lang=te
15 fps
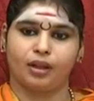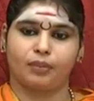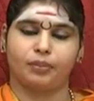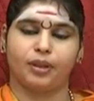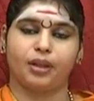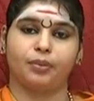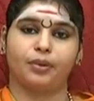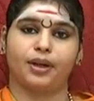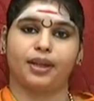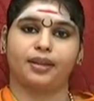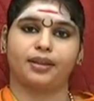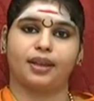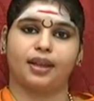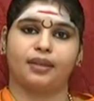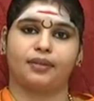
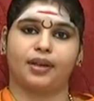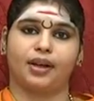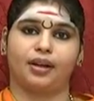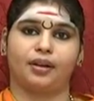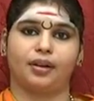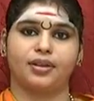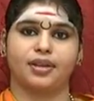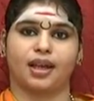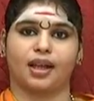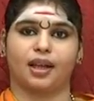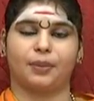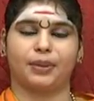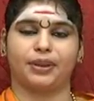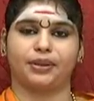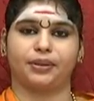భీముడైతే వీళ్ళలో
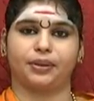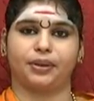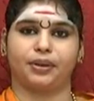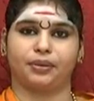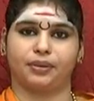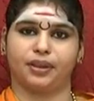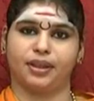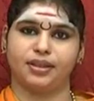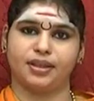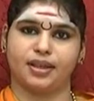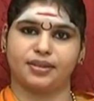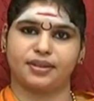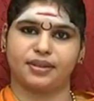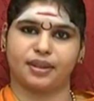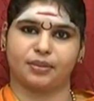చాలామందితోటి యుద్ధం
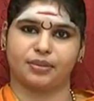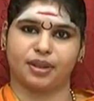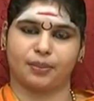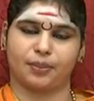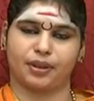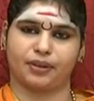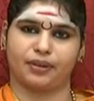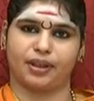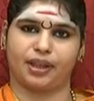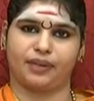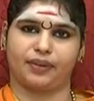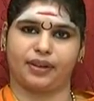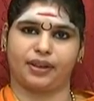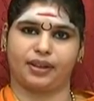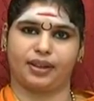చేసి చంపటం
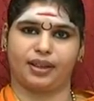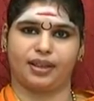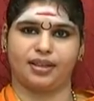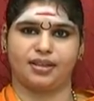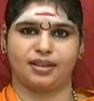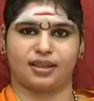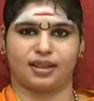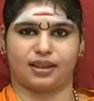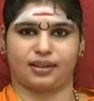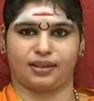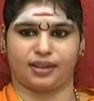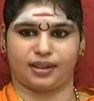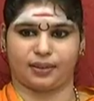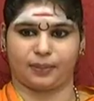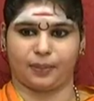అనేటువంటిది
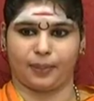జరిగిందిట